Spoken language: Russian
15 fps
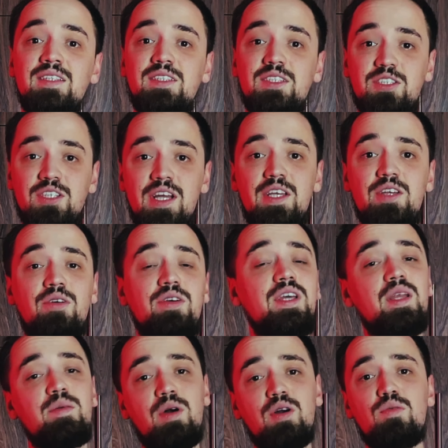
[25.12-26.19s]
К сожалению, я
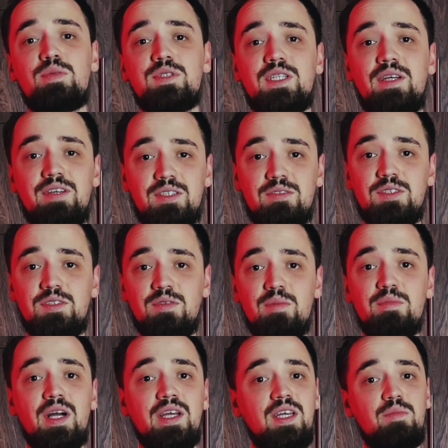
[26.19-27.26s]
не могу посоветовать вам,
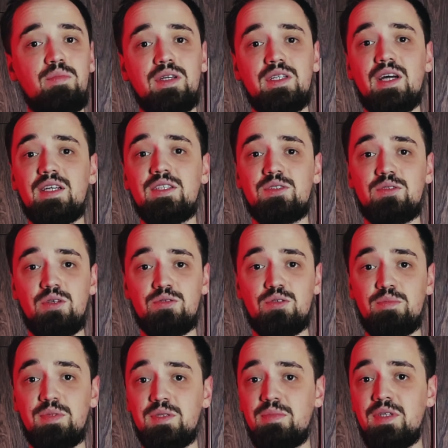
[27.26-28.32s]
какие подарки стоит
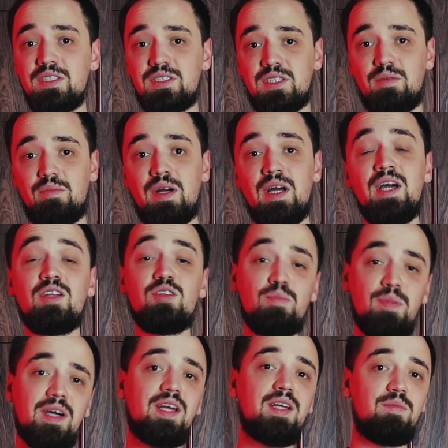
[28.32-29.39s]
купить близким. Ну,
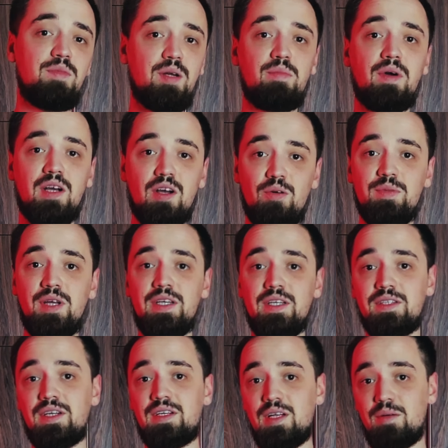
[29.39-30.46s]
по крайней мере, пока у меня нет
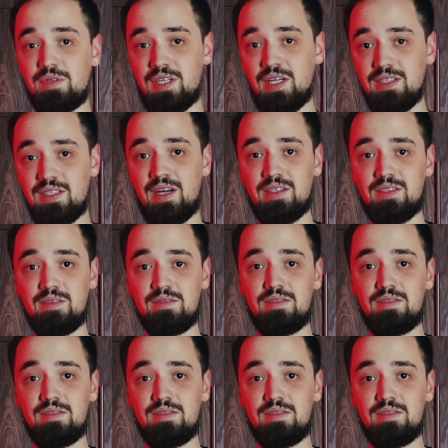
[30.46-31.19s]
рекламных контрактов.